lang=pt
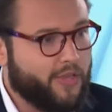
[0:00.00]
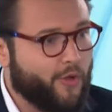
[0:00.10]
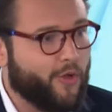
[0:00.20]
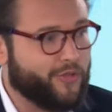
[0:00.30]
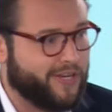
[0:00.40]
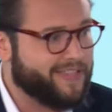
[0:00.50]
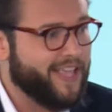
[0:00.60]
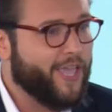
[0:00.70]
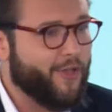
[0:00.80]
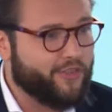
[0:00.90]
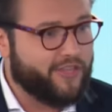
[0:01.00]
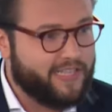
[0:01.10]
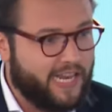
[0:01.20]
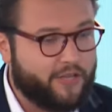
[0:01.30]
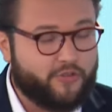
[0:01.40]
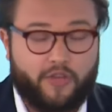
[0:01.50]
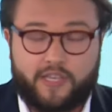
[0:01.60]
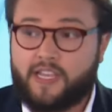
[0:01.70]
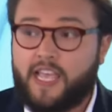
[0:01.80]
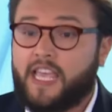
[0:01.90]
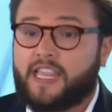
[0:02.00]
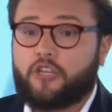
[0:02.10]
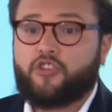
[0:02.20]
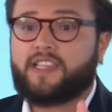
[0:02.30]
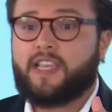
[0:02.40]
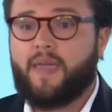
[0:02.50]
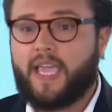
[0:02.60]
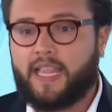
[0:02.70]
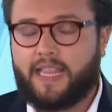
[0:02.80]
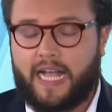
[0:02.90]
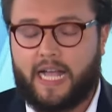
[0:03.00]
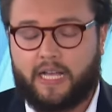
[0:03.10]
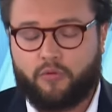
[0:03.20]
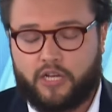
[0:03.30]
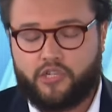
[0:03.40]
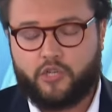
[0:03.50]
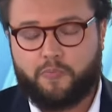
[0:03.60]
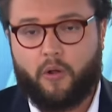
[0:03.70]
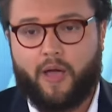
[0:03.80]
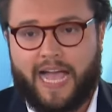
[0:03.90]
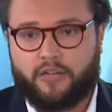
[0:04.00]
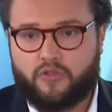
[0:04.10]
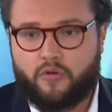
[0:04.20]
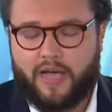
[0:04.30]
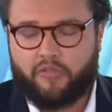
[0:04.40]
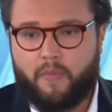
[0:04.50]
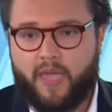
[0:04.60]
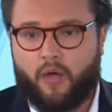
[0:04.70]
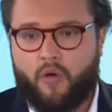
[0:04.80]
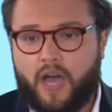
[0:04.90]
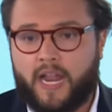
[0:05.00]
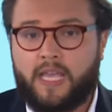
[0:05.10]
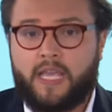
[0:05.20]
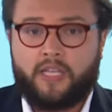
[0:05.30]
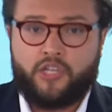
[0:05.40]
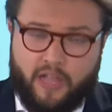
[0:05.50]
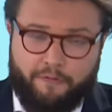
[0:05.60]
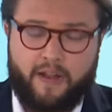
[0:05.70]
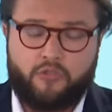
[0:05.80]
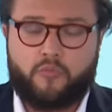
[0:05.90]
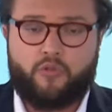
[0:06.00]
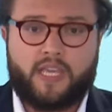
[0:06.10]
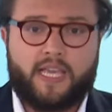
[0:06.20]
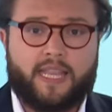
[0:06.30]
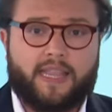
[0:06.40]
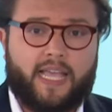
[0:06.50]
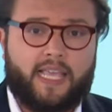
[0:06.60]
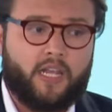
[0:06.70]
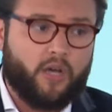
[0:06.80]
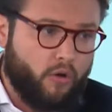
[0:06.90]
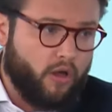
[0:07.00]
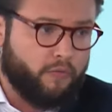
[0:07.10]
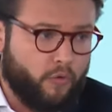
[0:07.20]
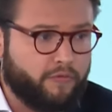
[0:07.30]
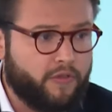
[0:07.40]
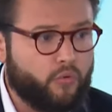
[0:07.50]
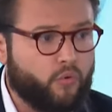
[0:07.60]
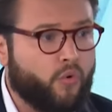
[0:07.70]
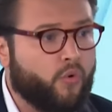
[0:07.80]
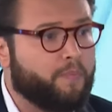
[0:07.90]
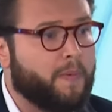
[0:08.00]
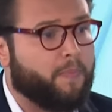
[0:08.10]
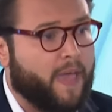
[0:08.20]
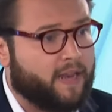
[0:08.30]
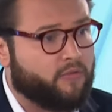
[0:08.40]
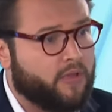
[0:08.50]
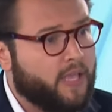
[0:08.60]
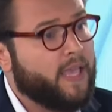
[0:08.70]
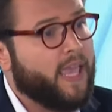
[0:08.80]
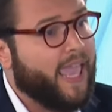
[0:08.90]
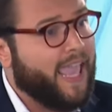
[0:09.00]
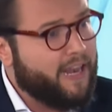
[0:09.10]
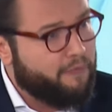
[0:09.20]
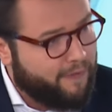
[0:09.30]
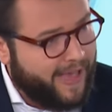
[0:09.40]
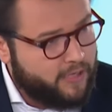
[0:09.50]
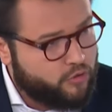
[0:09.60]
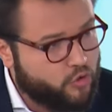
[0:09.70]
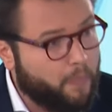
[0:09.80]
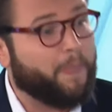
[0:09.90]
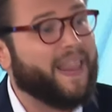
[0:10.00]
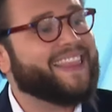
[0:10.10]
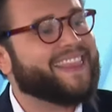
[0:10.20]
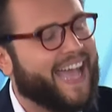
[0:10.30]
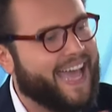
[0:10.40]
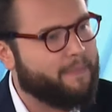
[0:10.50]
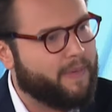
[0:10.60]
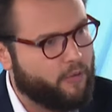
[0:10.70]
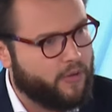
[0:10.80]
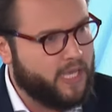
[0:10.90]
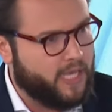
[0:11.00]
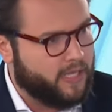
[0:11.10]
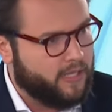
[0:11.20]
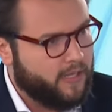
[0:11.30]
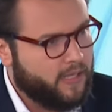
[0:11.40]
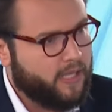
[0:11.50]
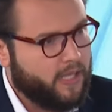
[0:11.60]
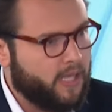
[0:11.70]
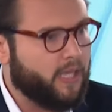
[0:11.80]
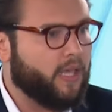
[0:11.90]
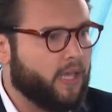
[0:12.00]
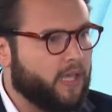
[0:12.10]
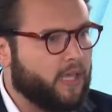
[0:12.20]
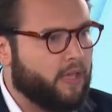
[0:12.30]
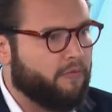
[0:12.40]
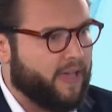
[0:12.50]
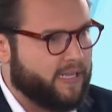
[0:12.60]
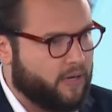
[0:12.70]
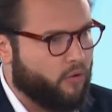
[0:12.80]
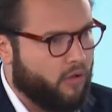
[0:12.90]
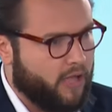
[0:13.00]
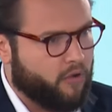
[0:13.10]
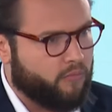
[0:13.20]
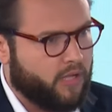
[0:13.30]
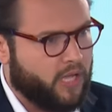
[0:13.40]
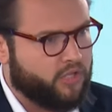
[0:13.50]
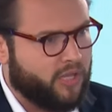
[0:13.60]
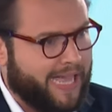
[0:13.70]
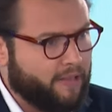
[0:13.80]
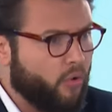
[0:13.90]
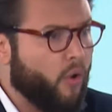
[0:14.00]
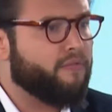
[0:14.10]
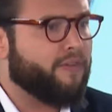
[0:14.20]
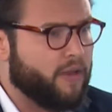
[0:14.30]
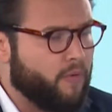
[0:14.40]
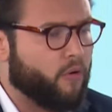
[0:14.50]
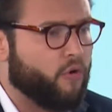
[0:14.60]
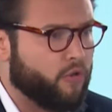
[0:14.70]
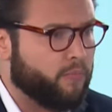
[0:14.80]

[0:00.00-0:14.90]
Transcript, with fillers: em outras, em outras eleições. Deixa eu receber quem está com a gente pelo rádio, são quatro e meia agora. A gente está falando sobre o Kim Kataguiri e eu agora vou ouvir o Piperno. Ele vai suplantar a maioria e, e vai se colocar como candidato ou vale o acordo